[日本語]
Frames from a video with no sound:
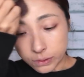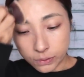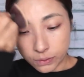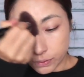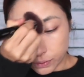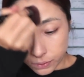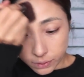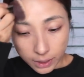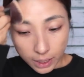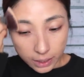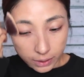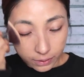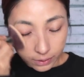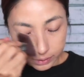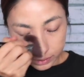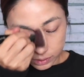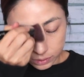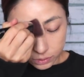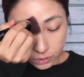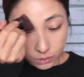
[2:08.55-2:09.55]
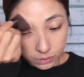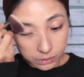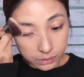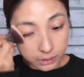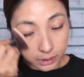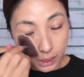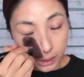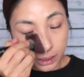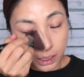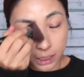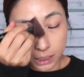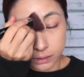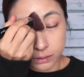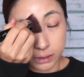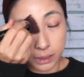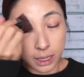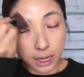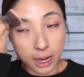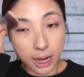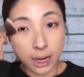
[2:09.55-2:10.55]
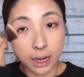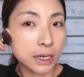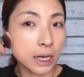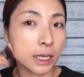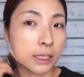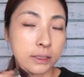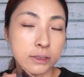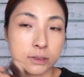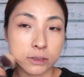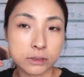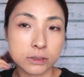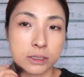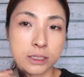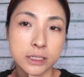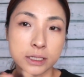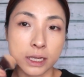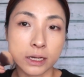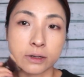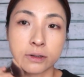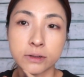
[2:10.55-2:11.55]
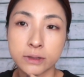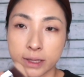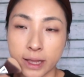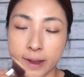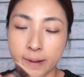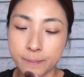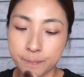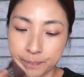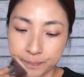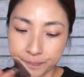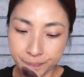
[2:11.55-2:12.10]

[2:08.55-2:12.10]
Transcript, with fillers: 今回のはすごく長くてかつ痛くて、